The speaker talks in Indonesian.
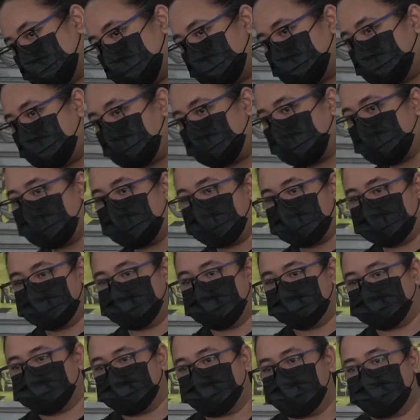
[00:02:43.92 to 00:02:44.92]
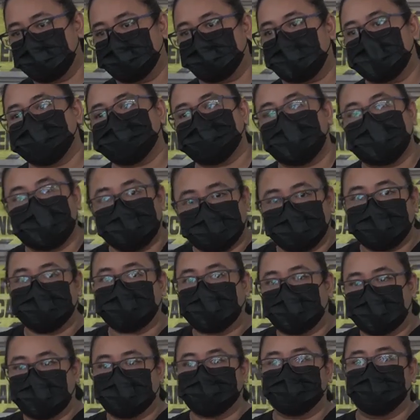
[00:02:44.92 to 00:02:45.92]
ini yang belakang lagi mau coba dipasang nanti kita
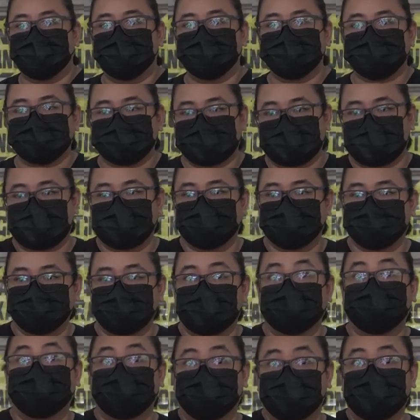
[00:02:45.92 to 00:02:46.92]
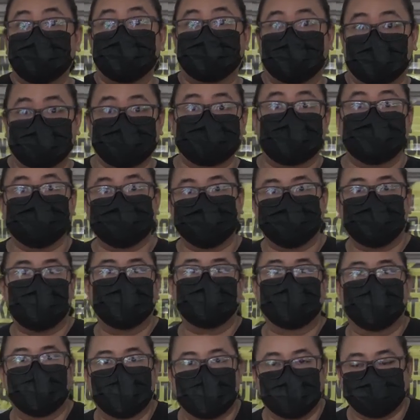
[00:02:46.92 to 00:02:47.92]
lihat dulu setelah udah full dipasang
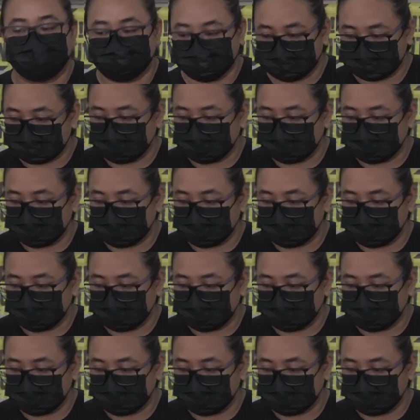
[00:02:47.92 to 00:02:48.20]
semuanya ya